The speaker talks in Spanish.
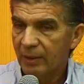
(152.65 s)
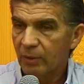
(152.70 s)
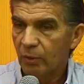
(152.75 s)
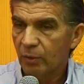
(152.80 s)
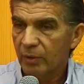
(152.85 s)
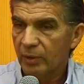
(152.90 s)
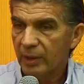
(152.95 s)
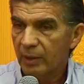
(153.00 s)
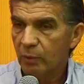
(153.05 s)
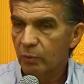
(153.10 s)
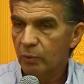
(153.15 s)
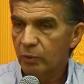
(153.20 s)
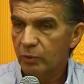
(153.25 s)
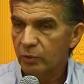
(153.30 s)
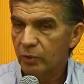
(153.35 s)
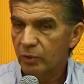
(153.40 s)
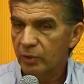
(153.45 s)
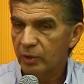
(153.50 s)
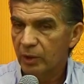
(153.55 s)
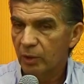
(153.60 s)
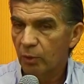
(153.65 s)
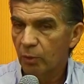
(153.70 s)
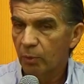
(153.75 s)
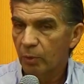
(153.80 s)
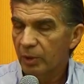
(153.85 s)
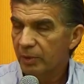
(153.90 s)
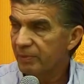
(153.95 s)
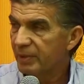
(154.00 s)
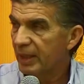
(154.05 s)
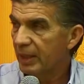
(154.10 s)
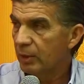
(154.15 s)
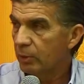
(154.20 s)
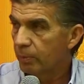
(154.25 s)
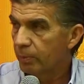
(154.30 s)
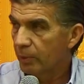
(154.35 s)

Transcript: con recursos de los bolivianos,